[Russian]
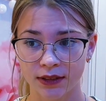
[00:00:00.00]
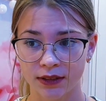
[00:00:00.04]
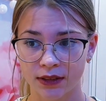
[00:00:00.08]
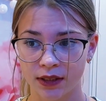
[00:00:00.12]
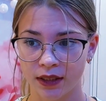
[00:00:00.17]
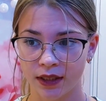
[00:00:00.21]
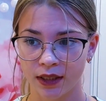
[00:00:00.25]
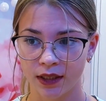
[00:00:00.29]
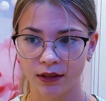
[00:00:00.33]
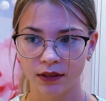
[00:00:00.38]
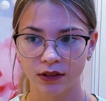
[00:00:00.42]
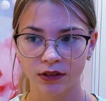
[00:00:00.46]

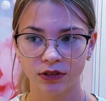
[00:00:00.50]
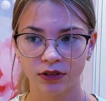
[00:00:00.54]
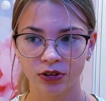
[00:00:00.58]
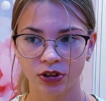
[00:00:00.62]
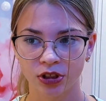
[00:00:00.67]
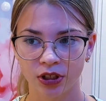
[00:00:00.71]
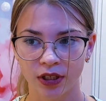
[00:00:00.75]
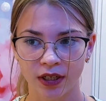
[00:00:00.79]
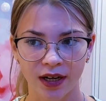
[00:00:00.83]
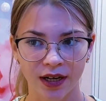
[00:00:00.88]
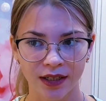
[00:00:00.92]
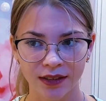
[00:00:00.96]
стояла
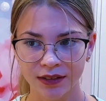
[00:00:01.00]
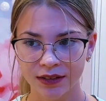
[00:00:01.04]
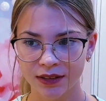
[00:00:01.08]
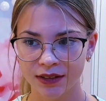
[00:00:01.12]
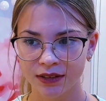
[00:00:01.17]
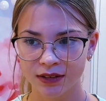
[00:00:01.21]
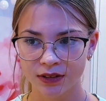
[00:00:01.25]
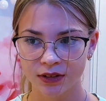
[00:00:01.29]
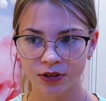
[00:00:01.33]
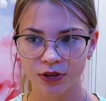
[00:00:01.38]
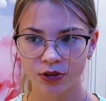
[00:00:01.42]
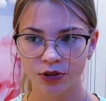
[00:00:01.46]
жара
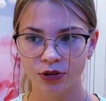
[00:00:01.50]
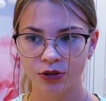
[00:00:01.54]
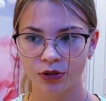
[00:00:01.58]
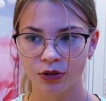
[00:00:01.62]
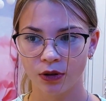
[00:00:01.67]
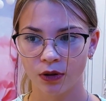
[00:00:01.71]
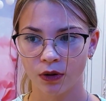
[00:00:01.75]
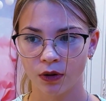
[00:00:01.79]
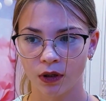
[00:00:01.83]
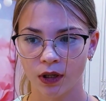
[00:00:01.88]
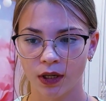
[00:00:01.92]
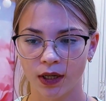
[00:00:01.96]

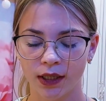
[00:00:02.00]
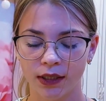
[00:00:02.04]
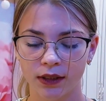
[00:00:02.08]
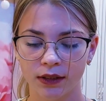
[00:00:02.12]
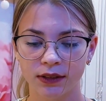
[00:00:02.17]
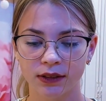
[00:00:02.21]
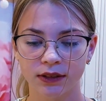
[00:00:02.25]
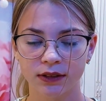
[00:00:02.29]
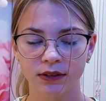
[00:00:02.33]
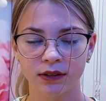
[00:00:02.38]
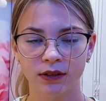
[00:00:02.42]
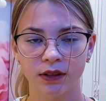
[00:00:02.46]

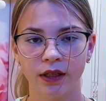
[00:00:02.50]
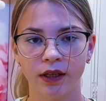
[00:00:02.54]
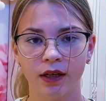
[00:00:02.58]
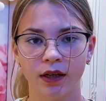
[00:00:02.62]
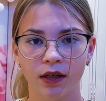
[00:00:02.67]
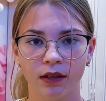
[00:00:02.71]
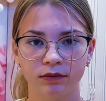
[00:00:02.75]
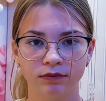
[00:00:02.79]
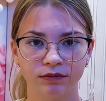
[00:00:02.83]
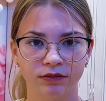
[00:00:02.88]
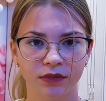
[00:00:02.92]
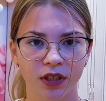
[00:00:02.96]

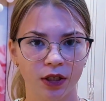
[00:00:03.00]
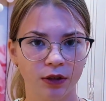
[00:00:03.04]
34-градусная,